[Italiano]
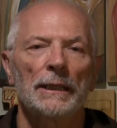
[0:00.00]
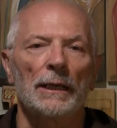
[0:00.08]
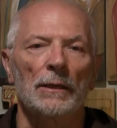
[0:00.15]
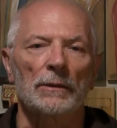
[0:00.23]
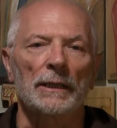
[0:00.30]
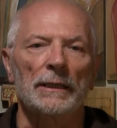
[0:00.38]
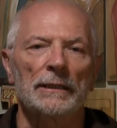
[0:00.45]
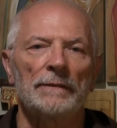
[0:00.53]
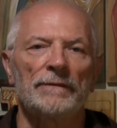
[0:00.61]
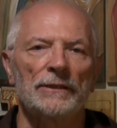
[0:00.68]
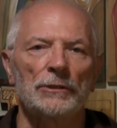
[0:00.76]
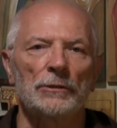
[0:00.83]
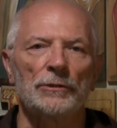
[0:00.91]
Allora il
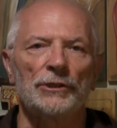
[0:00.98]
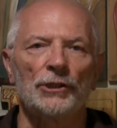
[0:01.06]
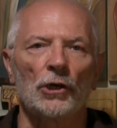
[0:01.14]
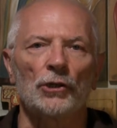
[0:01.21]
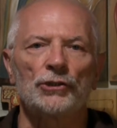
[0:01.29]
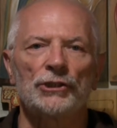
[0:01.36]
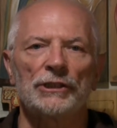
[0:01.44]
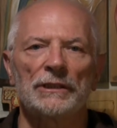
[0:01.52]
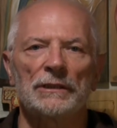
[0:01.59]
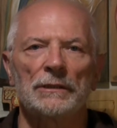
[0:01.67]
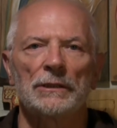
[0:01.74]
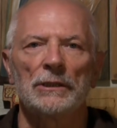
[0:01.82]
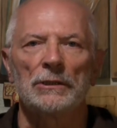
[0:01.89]
Vangelo di
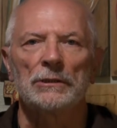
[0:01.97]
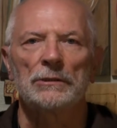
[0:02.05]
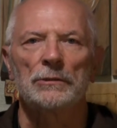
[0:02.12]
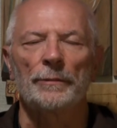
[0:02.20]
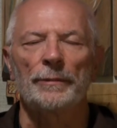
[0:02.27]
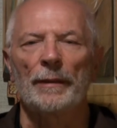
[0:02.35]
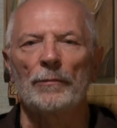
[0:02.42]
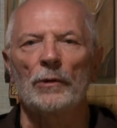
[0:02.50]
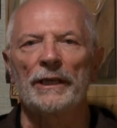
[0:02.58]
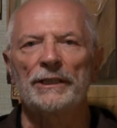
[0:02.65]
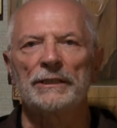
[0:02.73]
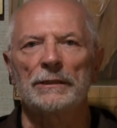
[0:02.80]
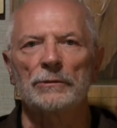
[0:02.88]
oggi dobbiamo
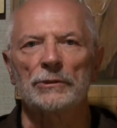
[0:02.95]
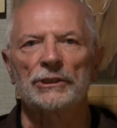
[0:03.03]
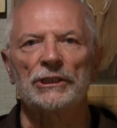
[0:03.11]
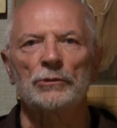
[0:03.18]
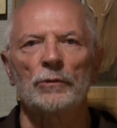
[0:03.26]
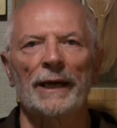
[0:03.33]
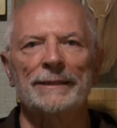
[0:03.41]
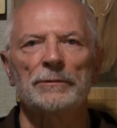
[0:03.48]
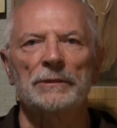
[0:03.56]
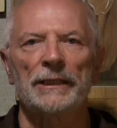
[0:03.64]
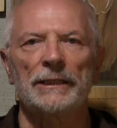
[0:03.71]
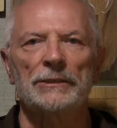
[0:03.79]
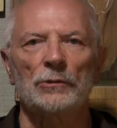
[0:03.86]
leggerlo situato
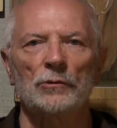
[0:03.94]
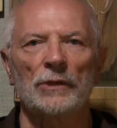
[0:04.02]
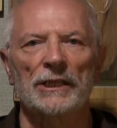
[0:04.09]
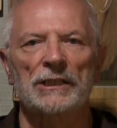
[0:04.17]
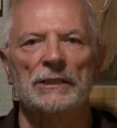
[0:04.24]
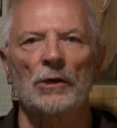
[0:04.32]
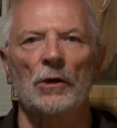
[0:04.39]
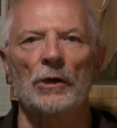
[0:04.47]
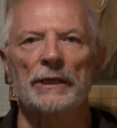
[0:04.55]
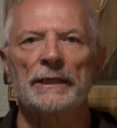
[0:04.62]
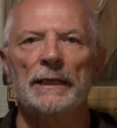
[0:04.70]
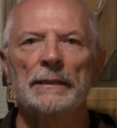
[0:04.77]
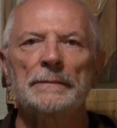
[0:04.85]
dentro una
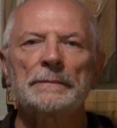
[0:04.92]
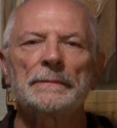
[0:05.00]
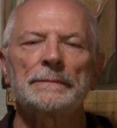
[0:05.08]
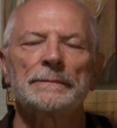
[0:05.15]
storia